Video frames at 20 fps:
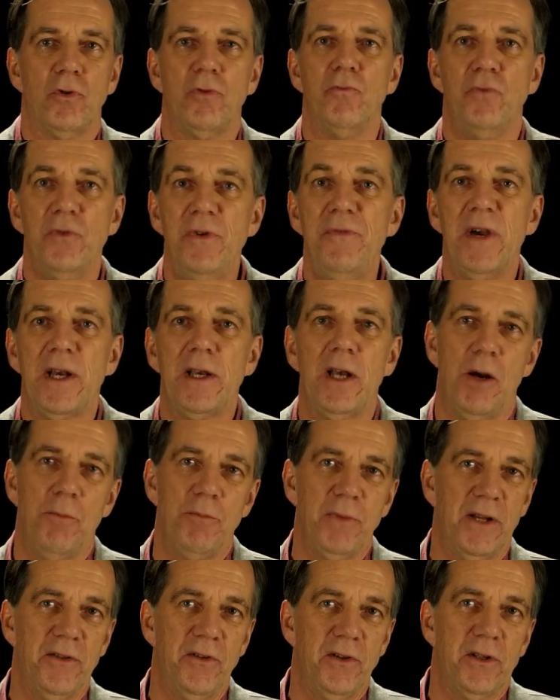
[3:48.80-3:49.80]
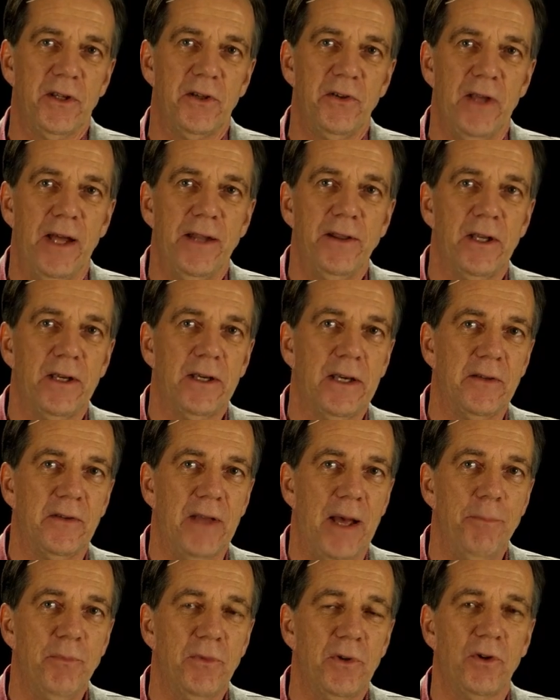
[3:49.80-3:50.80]
wie wir glauben, ganz interessante
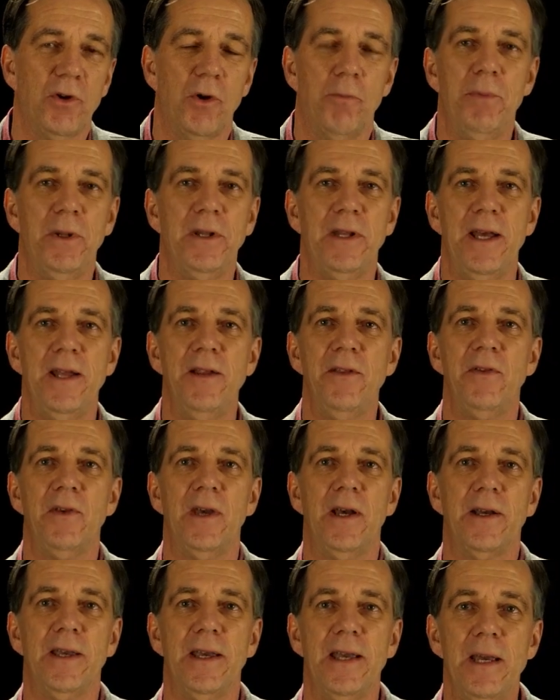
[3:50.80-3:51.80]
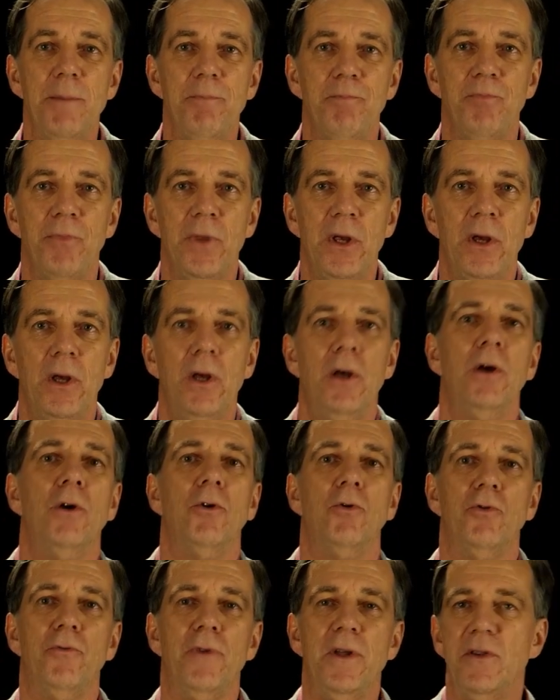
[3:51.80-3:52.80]
Gesamtkompetenz ergeben.
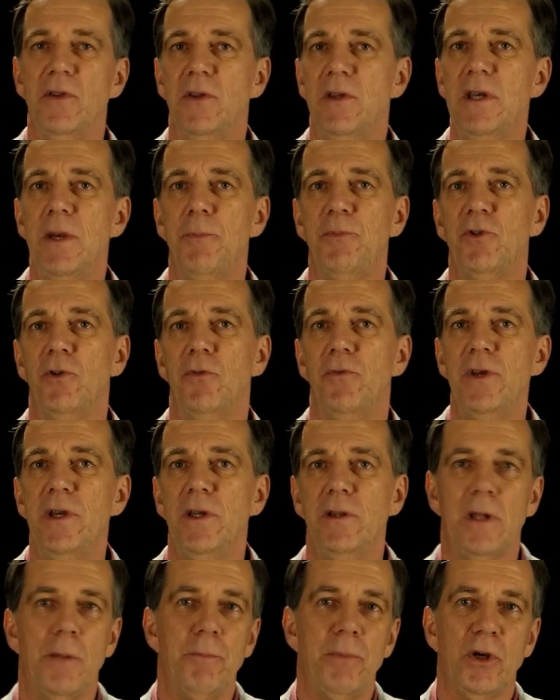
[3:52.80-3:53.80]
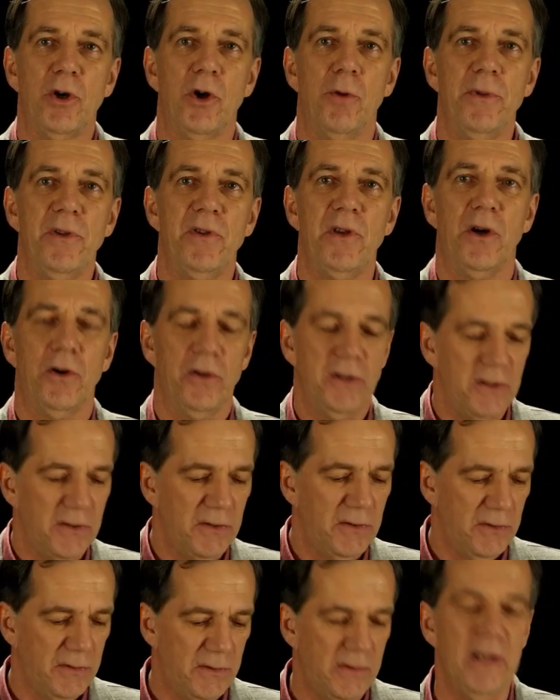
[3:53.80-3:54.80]
Und wenn Sie die absolvieren, dann bekommen Sie auch
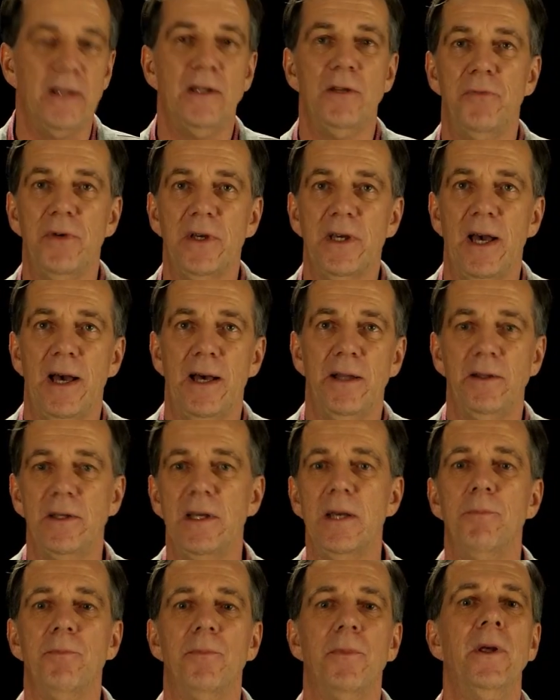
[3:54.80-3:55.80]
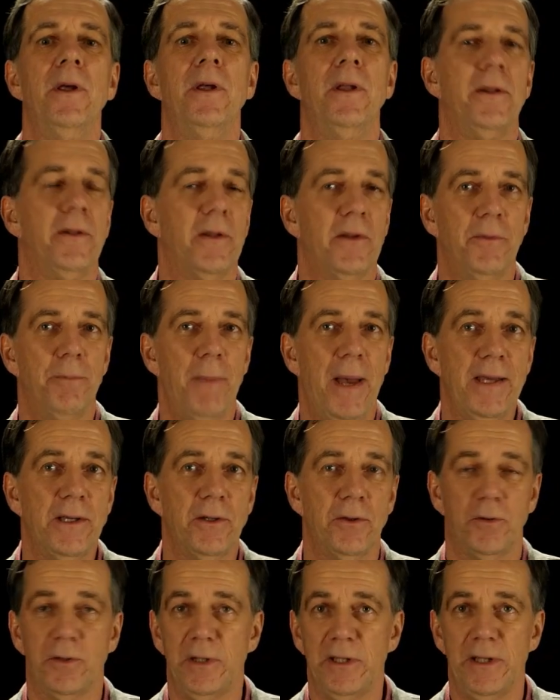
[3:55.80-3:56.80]
dieses Zertifikat eben das
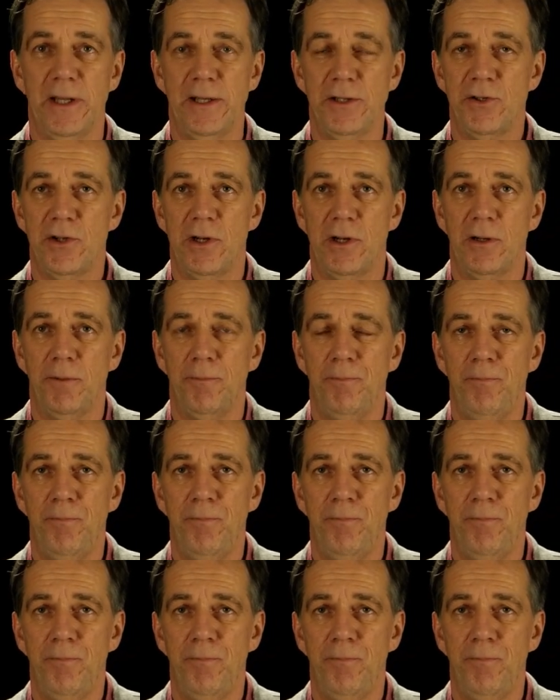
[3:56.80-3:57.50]
Micro-Credential.